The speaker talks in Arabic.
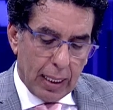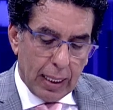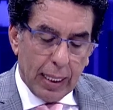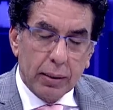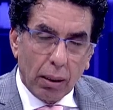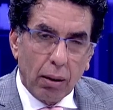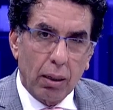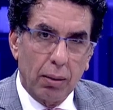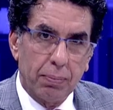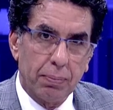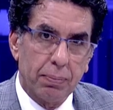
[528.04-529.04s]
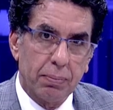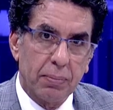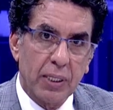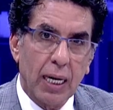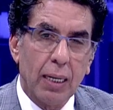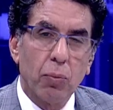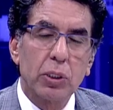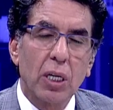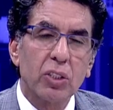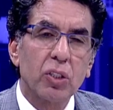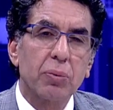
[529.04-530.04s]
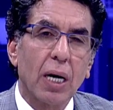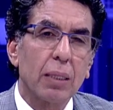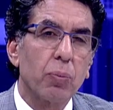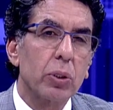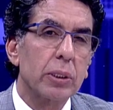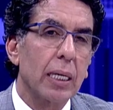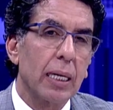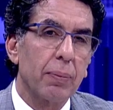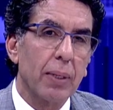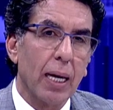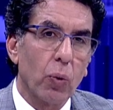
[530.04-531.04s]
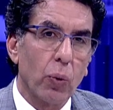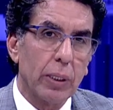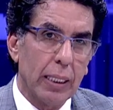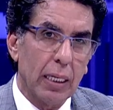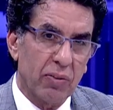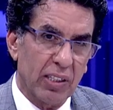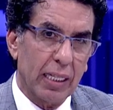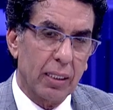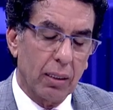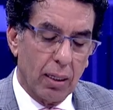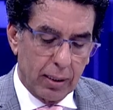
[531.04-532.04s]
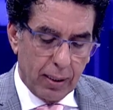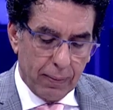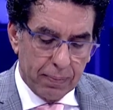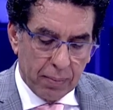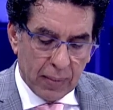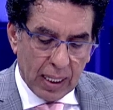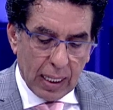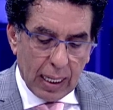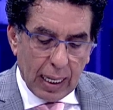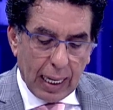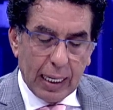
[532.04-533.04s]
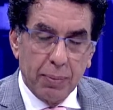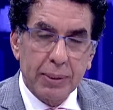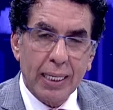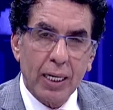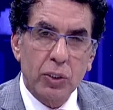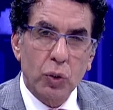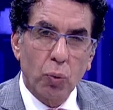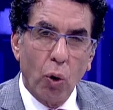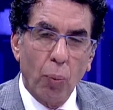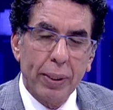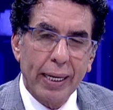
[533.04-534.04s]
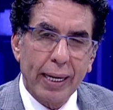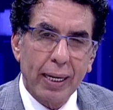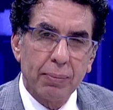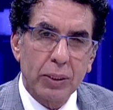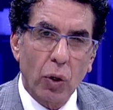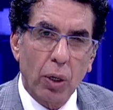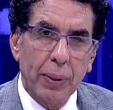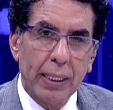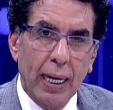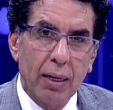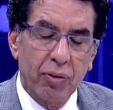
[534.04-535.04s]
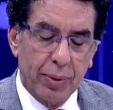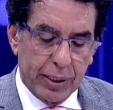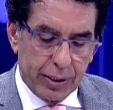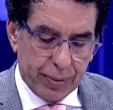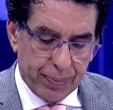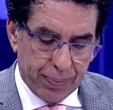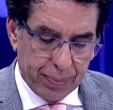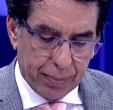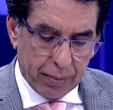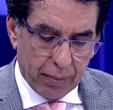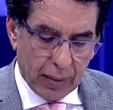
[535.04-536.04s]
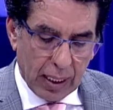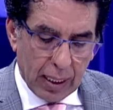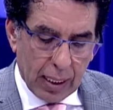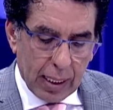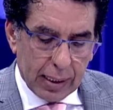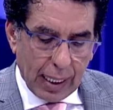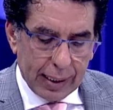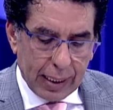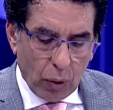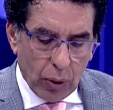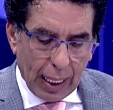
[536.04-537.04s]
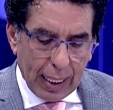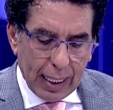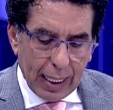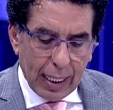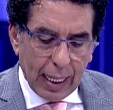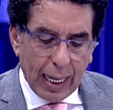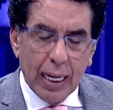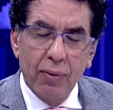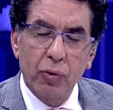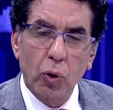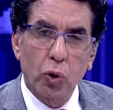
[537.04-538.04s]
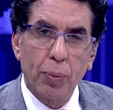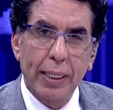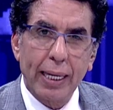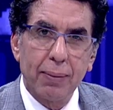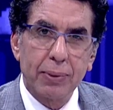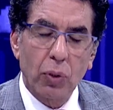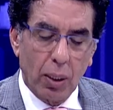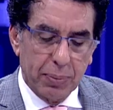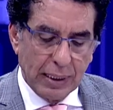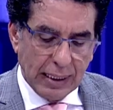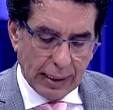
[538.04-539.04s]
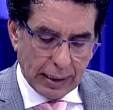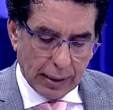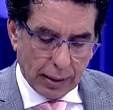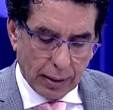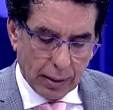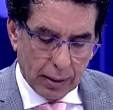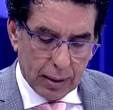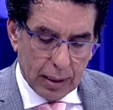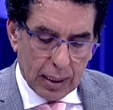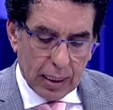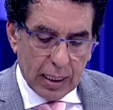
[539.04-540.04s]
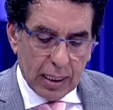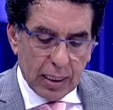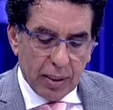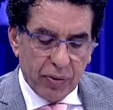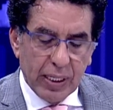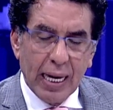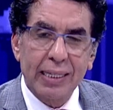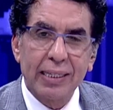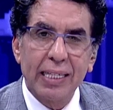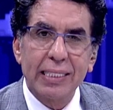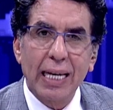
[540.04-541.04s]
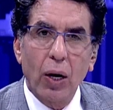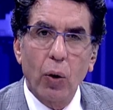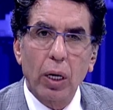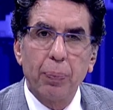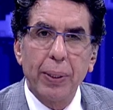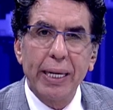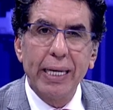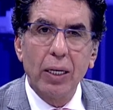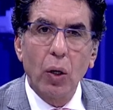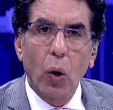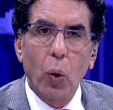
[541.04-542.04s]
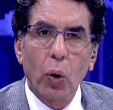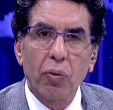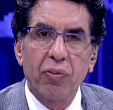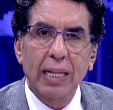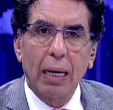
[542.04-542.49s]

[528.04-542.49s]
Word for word: لقيت الرقم المستشفى بتاعت بورصة اللي جبناها لكم دي اللي اتفتحت النهاردة على مساحة 745 ألف متر تحتوي على 1355 سرير فيها 49 غرفة